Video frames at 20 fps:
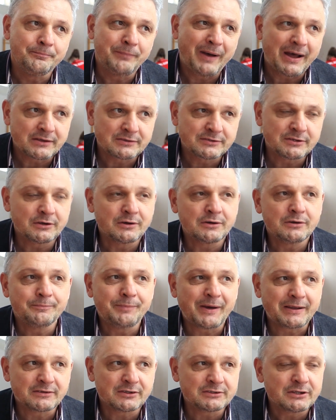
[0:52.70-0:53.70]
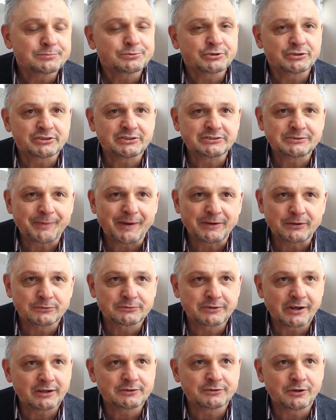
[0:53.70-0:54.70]
bardzo, bardzo dobrze, że z
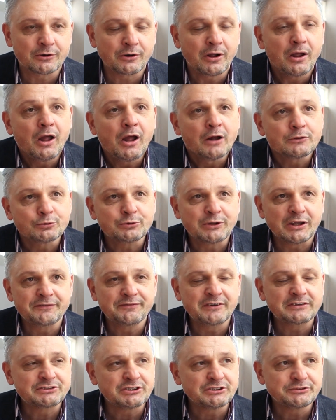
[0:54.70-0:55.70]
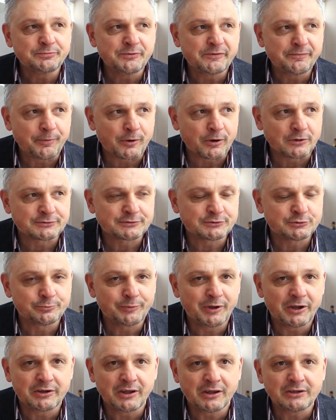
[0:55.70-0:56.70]
panią dyrektor tutaj weszliśmy w
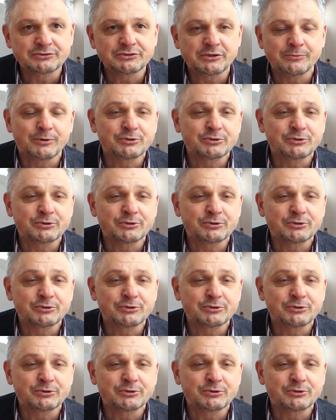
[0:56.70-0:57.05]
porozumienie, że